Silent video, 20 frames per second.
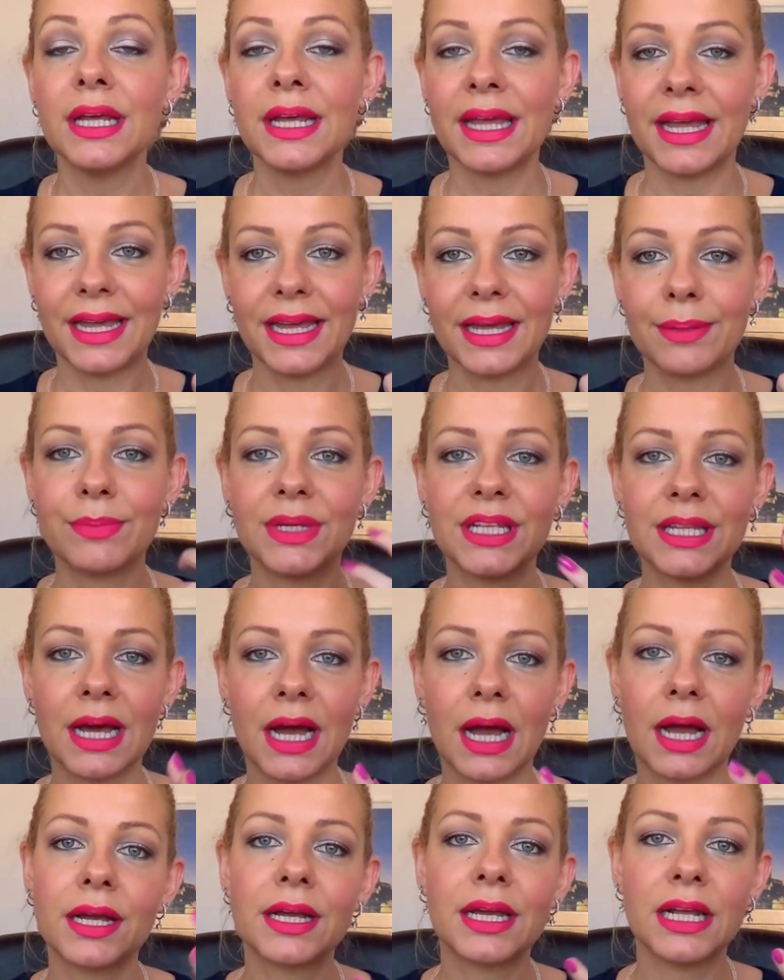e mi
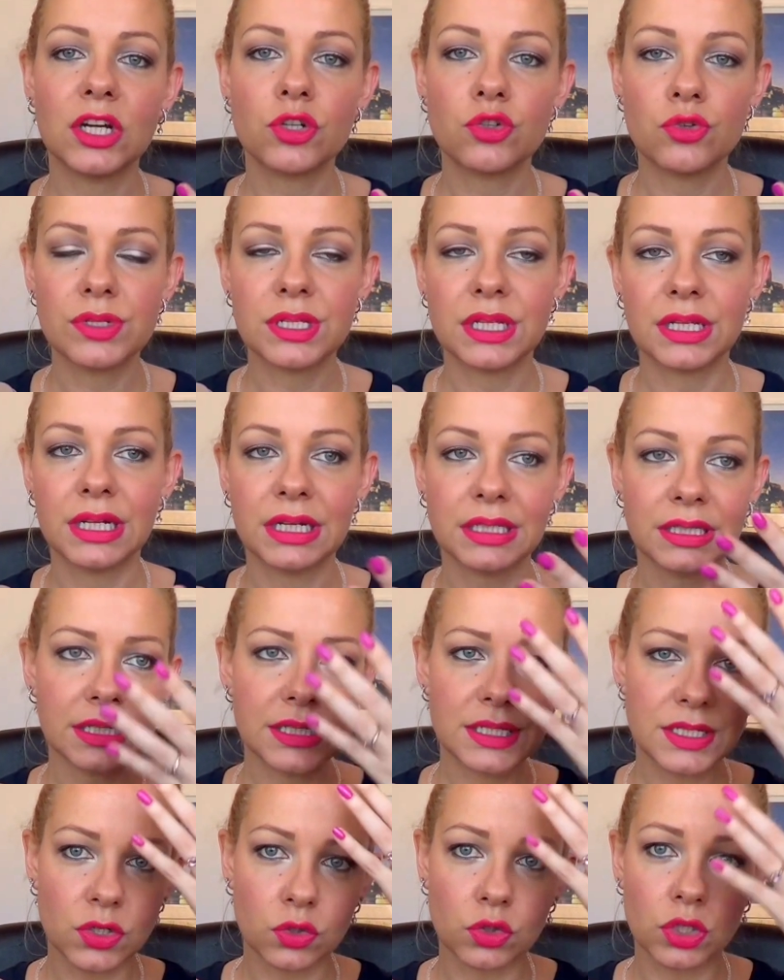dà anche la giusta
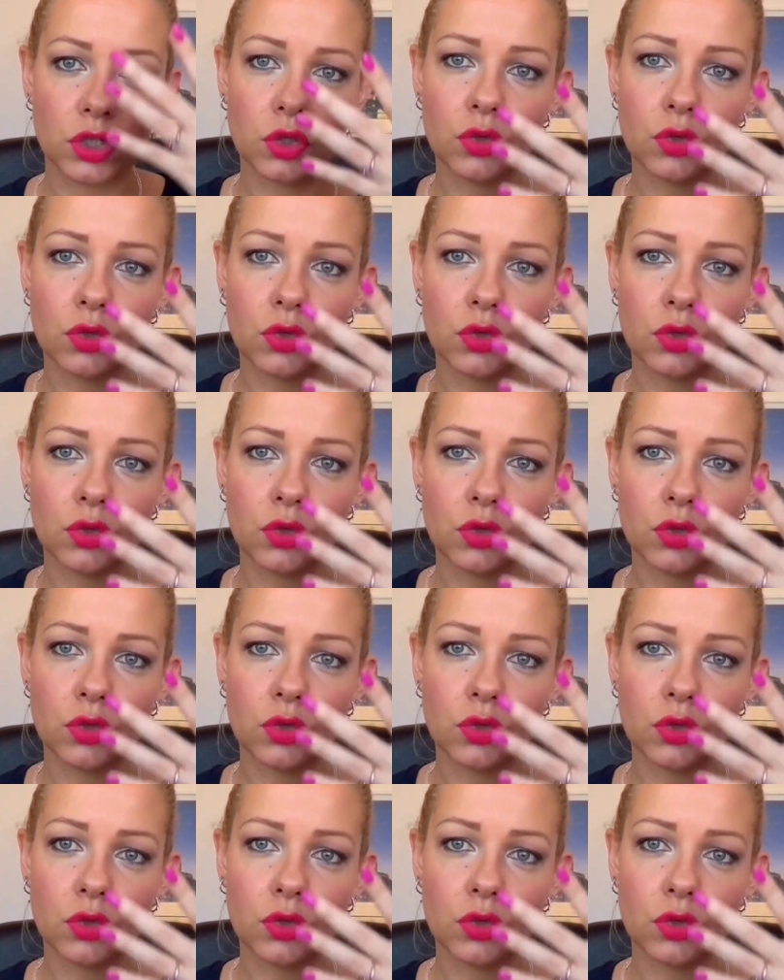idratazione